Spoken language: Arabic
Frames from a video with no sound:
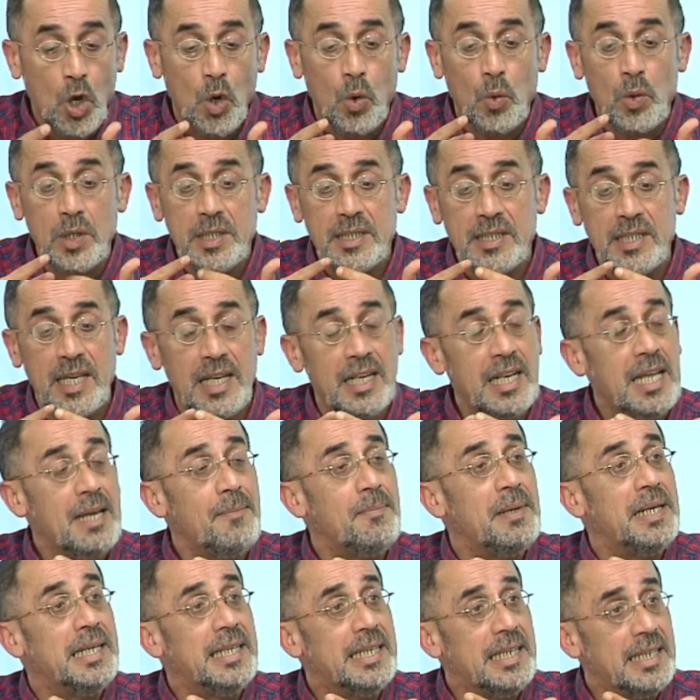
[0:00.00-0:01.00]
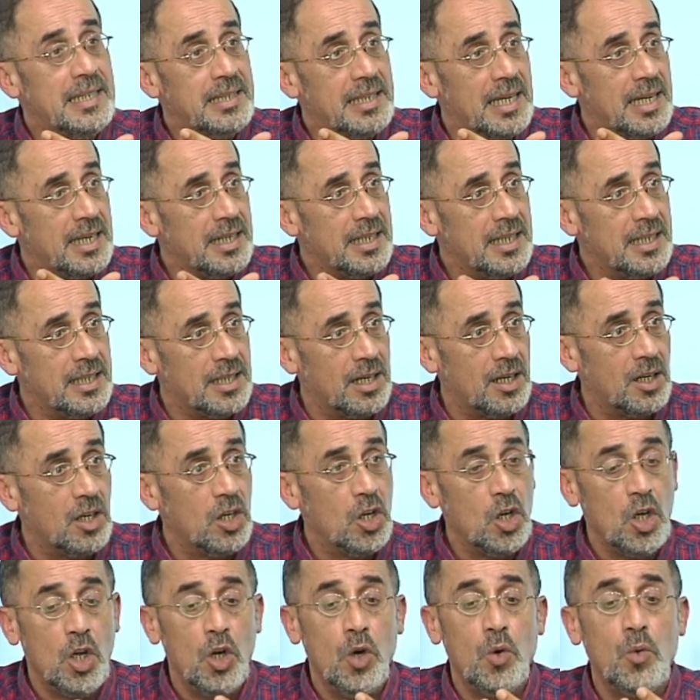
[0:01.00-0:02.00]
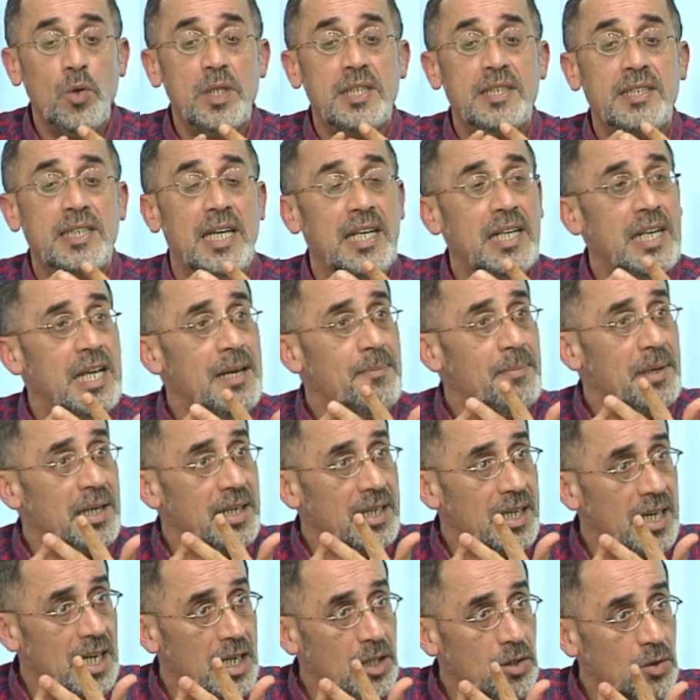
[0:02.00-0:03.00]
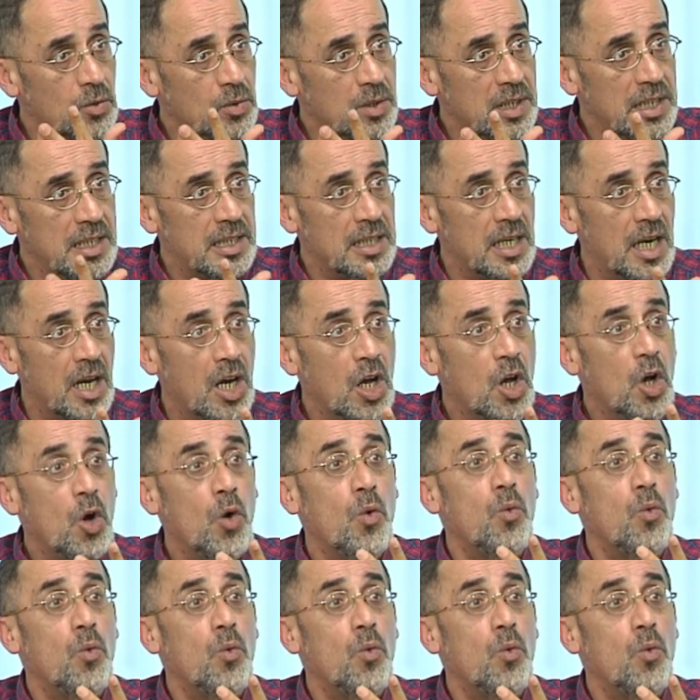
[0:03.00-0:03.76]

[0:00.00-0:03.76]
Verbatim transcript: والسلامه الاداريه والسلامة القانونية